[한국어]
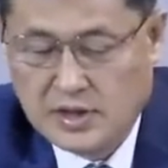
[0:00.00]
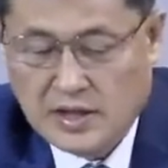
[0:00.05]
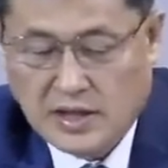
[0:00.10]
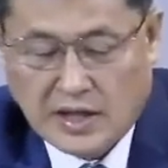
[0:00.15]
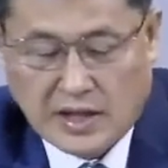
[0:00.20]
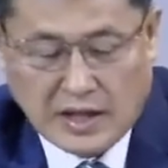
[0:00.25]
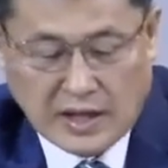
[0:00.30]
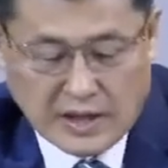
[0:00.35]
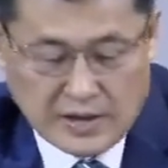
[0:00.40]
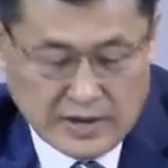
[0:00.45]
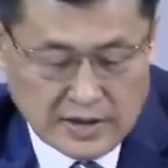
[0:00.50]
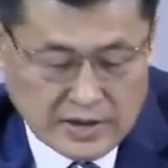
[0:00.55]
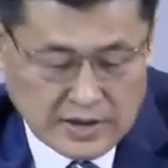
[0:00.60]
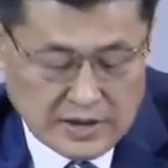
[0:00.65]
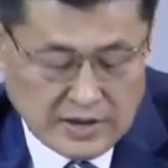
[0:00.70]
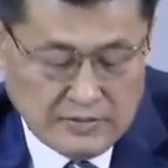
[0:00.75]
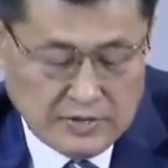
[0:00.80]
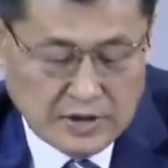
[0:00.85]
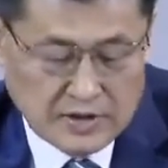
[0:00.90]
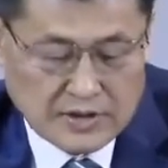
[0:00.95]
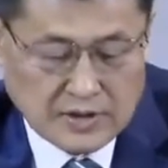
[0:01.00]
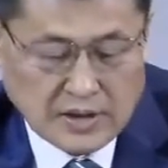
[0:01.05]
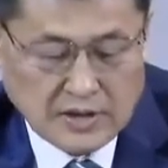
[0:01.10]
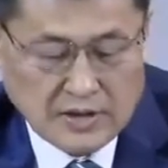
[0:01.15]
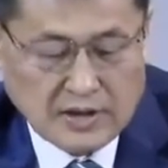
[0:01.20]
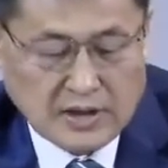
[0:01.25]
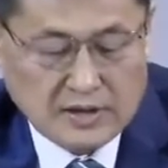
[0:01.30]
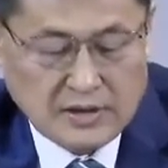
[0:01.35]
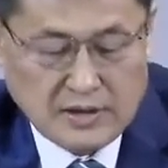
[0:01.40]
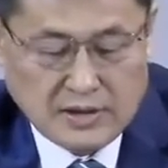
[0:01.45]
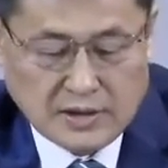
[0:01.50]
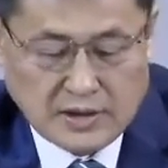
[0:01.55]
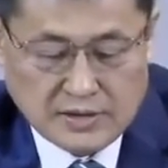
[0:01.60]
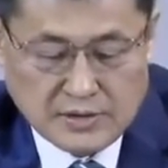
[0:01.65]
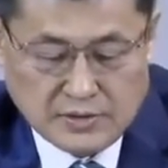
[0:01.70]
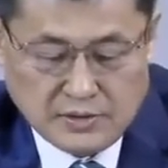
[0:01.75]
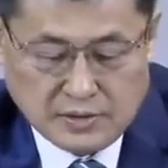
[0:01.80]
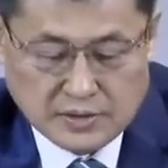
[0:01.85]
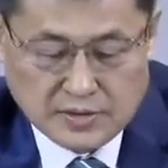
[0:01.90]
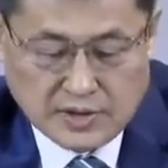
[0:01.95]
하나님의 생각을
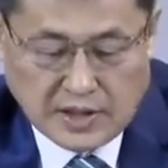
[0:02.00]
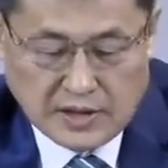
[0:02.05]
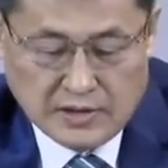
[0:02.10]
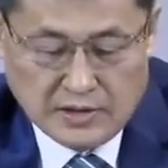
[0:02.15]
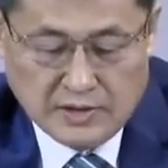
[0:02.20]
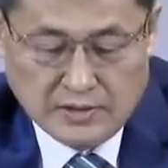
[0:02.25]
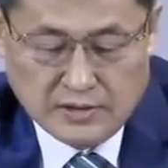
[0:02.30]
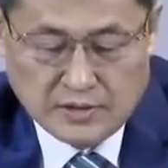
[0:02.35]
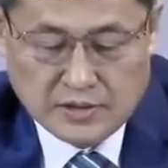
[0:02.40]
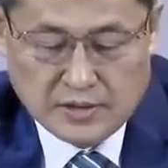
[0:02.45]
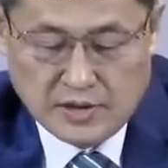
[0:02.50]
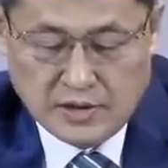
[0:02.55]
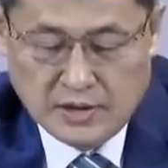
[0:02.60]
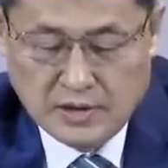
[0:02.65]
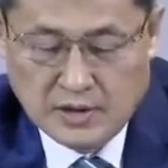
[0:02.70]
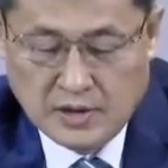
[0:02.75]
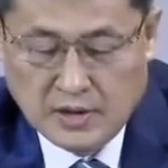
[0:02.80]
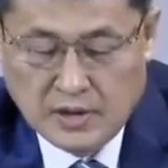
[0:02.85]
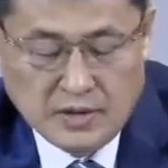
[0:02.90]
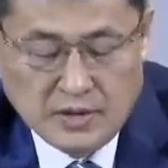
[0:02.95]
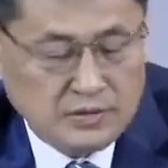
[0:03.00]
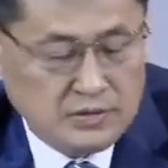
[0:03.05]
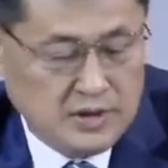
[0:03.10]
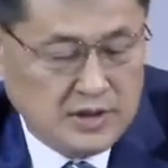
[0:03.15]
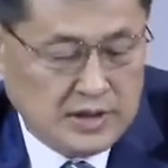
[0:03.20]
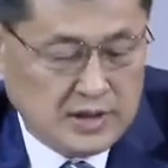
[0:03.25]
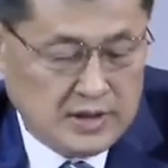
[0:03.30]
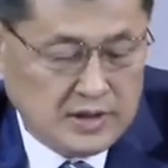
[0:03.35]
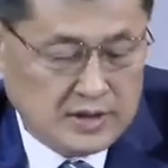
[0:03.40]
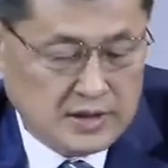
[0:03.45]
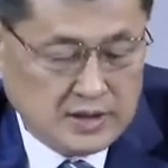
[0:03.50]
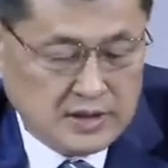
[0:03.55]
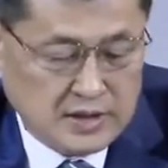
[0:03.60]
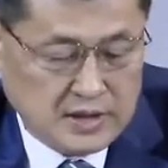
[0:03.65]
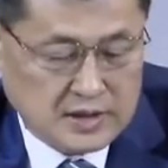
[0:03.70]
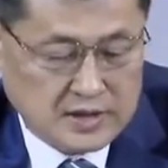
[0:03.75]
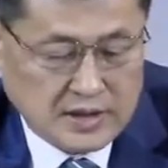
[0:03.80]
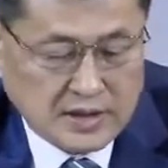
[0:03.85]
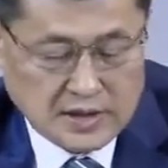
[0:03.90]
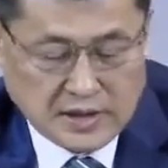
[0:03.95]
가지고 사는 것이 우리가 이
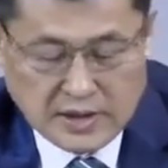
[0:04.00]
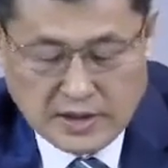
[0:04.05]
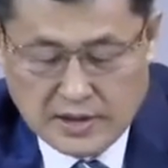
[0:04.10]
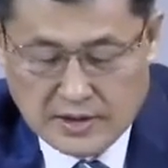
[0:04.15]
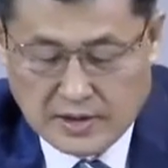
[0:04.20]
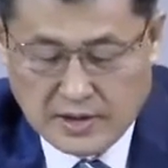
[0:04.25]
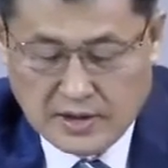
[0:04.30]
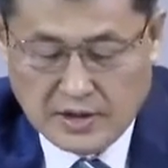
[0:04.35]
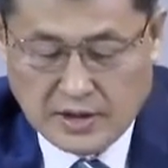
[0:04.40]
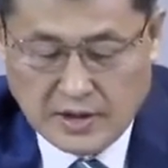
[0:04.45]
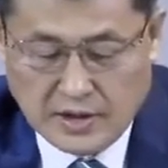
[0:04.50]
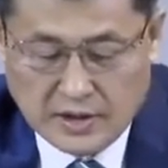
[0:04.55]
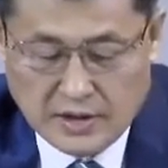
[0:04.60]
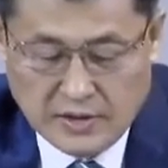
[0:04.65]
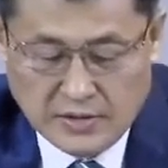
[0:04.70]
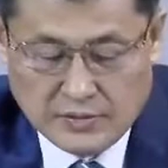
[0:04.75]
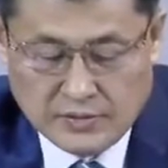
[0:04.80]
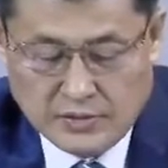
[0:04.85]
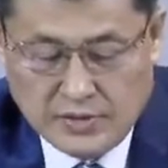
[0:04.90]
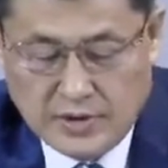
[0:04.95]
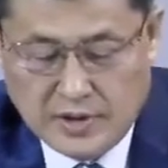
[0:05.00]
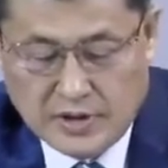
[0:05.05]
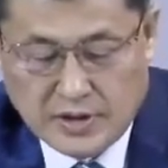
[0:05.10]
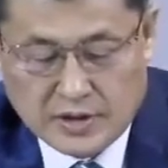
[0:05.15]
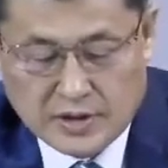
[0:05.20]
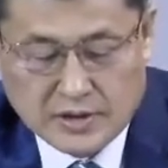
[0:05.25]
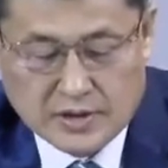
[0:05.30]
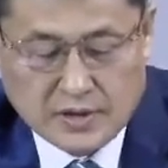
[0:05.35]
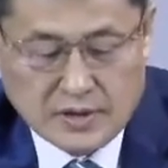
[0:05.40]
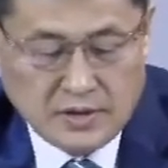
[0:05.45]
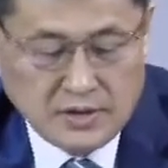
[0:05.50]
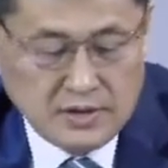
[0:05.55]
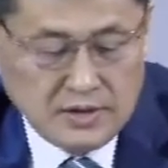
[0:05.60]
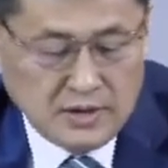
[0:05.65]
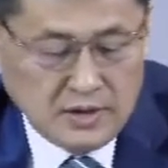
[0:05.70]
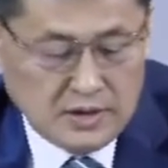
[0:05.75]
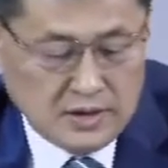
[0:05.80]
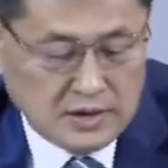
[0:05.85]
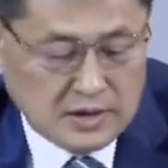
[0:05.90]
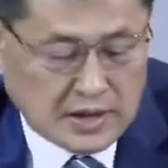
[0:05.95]
땅에 살아갈 때에 우리에게
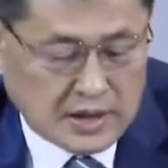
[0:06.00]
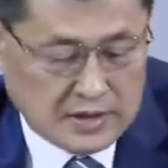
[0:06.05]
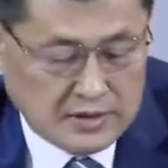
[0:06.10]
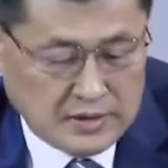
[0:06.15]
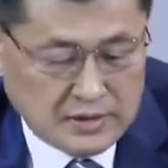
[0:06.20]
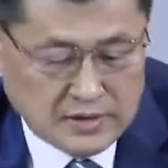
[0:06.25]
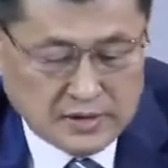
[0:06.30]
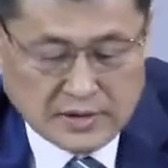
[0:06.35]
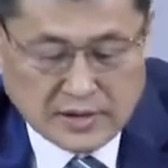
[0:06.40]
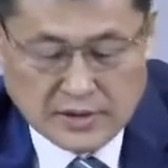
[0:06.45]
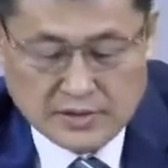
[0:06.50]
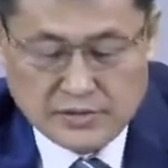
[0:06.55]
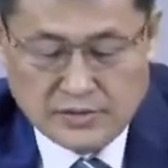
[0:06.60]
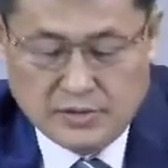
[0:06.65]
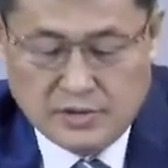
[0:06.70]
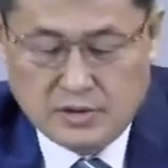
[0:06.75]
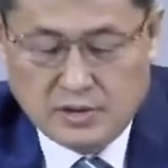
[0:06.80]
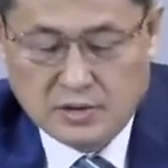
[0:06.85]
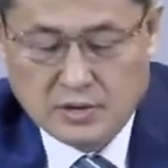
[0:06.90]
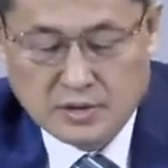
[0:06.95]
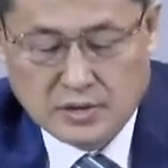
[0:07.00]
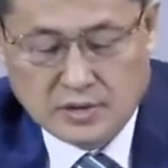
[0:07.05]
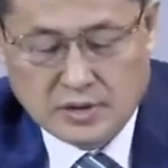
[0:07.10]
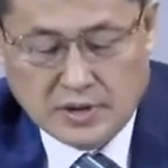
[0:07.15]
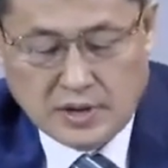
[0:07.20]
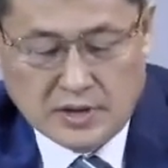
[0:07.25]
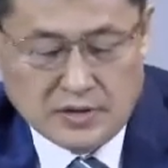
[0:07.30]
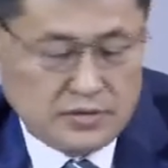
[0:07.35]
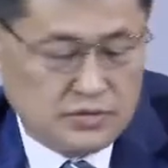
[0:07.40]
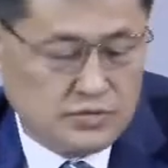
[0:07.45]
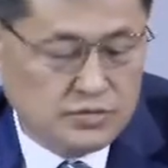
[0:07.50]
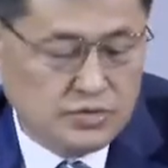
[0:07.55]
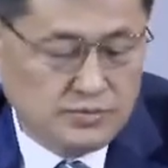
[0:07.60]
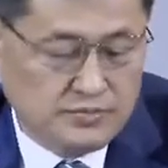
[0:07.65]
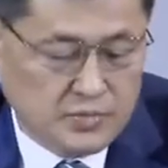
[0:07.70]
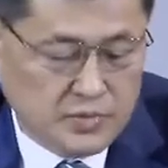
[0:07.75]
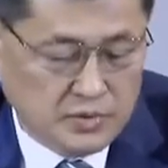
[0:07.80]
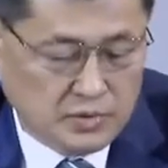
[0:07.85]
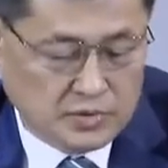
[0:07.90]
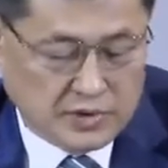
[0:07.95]
승리를 안겨다 주는 그러한
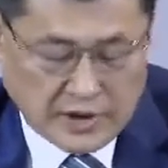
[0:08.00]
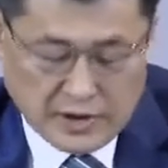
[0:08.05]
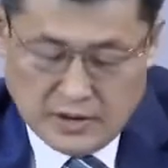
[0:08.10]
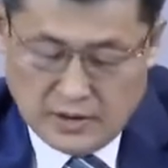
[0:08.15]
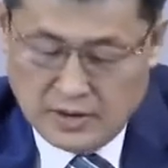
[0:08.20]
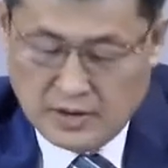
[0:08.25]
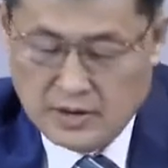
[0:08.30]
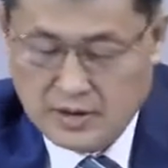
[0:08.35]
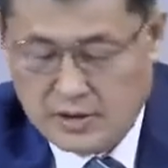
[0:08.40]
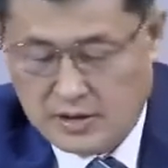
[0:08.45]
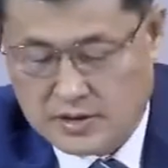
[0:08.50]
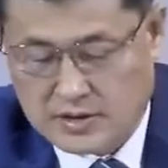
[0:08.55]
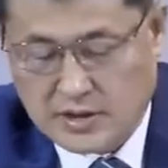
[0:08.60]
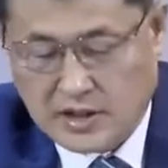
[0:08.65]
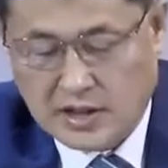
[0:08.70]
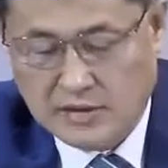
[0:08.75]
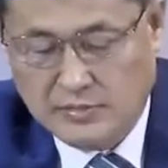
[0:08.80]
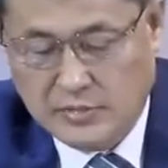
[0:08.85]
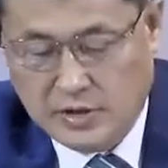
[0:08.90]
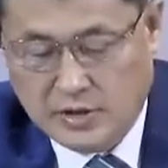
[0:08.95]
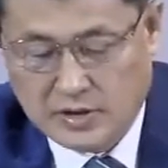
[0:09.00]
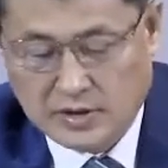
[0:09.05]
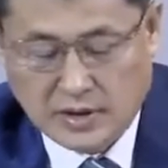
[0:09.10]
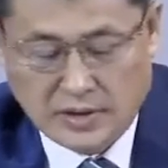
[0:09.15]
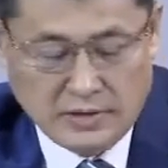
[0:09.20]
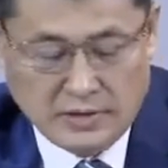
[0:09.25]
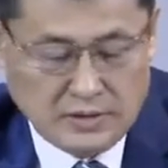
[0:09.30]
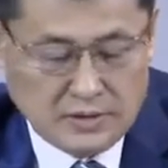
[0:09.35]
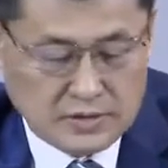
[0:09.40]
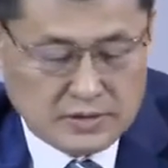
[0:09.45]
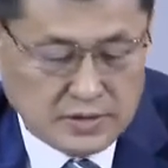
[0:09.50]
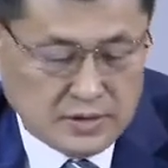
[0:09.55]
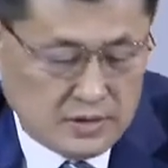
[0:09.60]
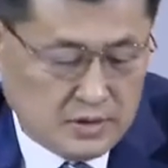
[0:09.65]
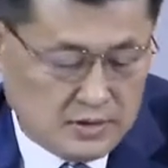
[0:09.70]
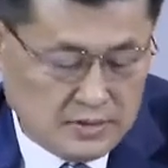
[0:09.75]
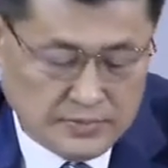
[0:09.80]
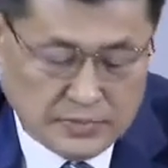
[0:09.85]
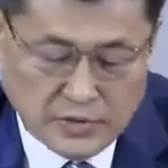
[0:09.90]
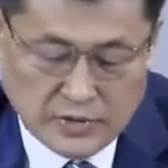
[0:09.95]
축복된 삶이 되는
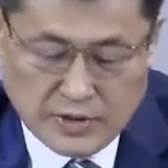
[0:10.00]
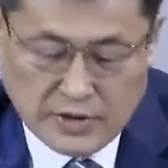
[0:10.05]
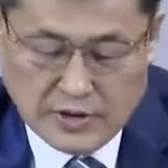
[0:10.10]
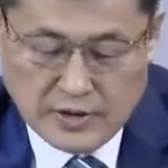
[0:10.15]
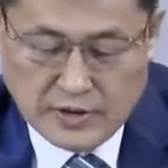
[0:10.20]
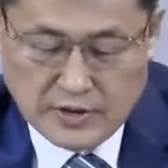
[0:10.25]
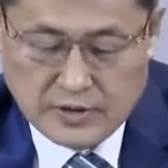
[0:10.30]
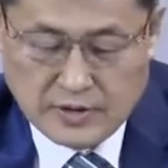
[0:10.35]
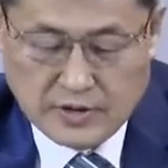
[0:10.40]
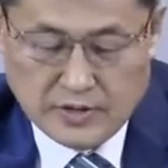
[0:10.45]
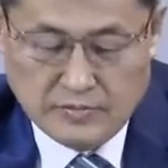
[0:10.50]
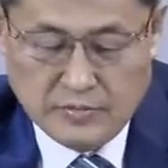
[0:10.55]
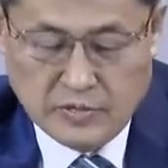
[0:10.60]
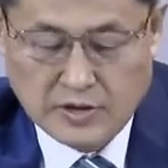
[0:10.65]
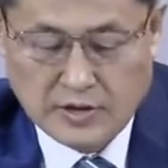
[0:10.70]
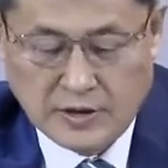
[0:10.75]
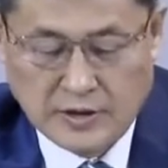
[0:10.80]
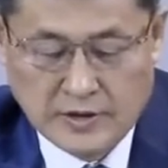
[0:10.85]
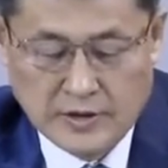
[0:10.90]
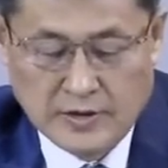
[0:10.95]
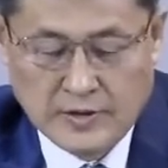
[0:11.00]
것을 보게 됩니다.